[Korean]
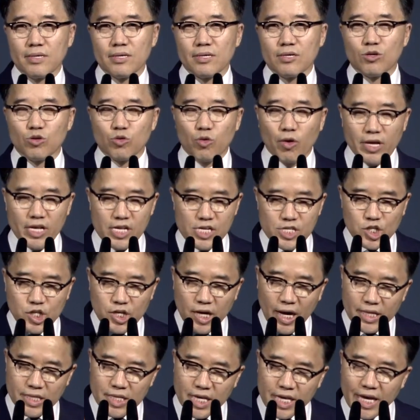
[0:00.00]
그리고
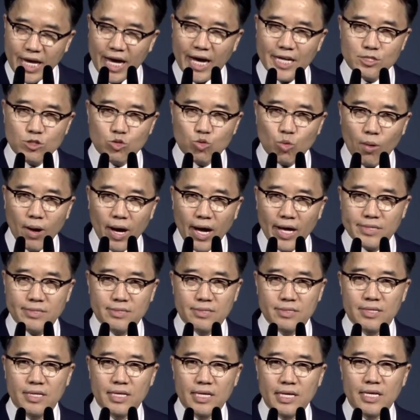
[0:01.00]
일정한 기간
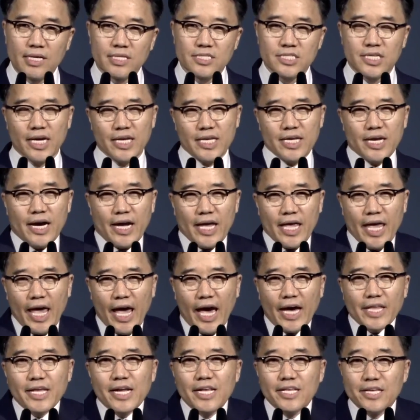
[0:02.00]
동안 자기가
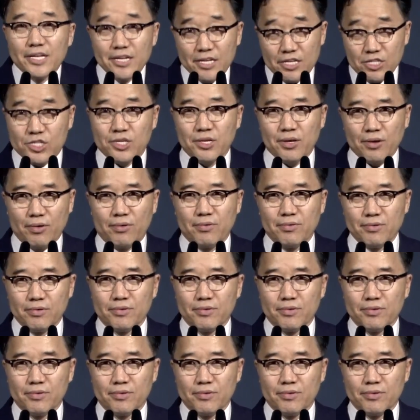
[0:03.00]
해야 될 일이 있어요.